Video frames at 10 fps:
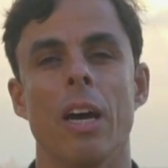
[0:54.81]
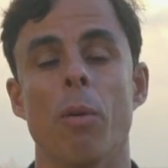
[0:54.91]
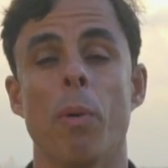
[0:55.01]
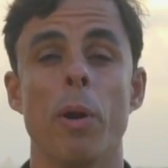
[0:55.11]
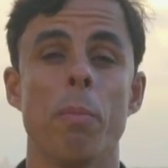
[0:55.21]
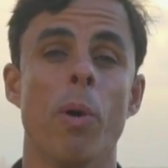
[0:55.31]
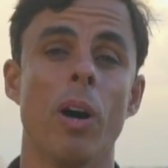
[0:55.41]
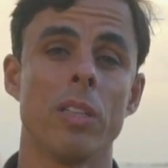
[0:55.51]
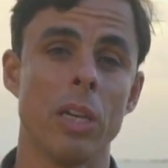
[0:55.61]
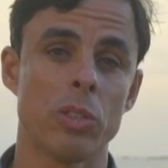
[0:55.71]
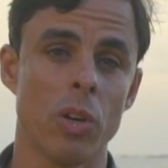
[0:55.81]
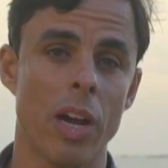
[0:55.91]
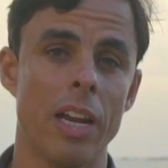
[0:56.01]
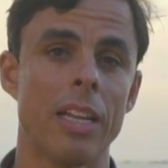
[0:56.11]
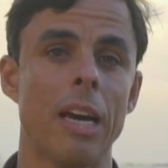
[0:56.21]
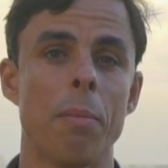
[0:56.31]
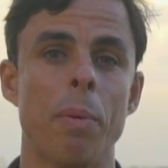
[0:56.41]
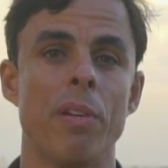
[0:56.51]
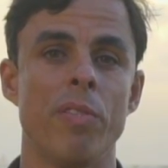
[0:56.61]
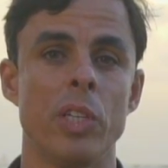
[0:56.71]
É, o bodyboard tem o seu calendário
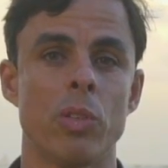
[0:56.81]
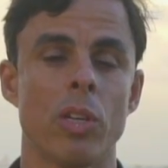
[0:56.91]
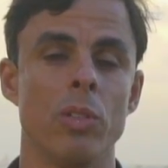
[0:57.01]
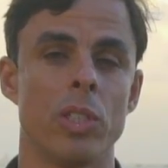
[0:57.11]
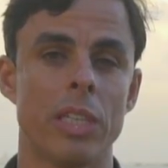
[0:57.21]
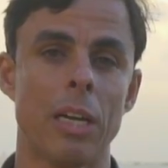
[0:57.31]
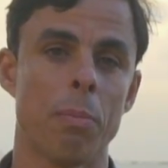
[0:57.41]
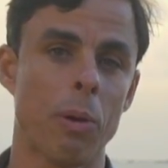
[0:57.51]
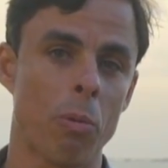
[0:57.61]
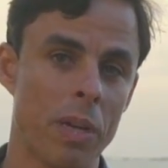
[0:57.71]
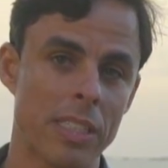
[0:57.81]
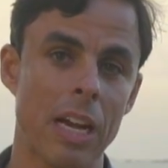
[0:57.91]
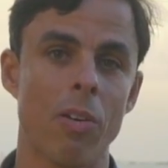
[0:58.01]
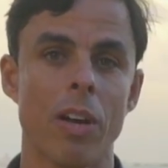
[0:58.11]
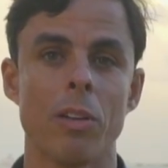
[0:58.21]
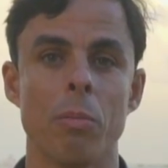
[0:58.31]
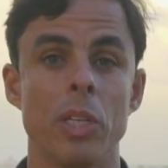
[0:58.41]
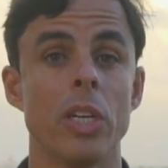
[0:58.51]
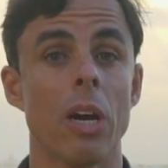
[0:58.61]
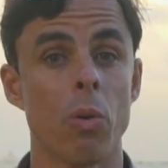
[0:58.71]
previsto aqui no estado para começar agora no
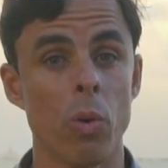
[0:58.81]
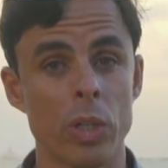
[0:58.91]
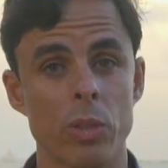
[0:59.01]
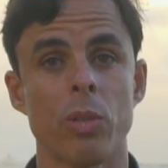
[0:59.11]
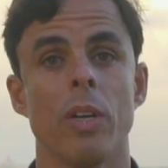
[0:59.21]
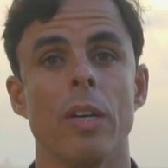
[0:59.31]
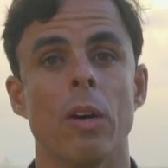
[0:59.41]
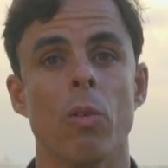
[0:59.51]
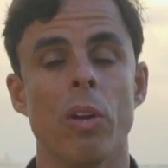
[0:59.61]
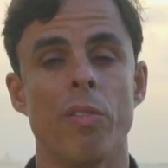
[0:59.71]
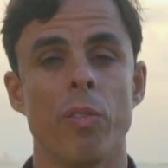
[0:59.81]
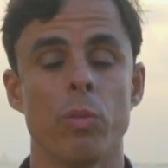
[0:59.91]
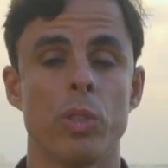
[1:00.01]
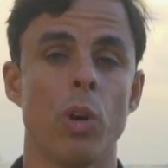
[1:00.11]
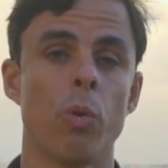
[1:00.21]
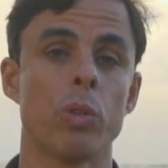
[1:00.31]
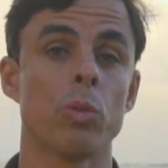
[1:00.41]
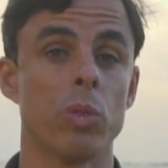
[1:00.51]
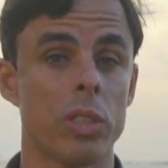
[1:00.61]
mês de agosto, um, um, circuito com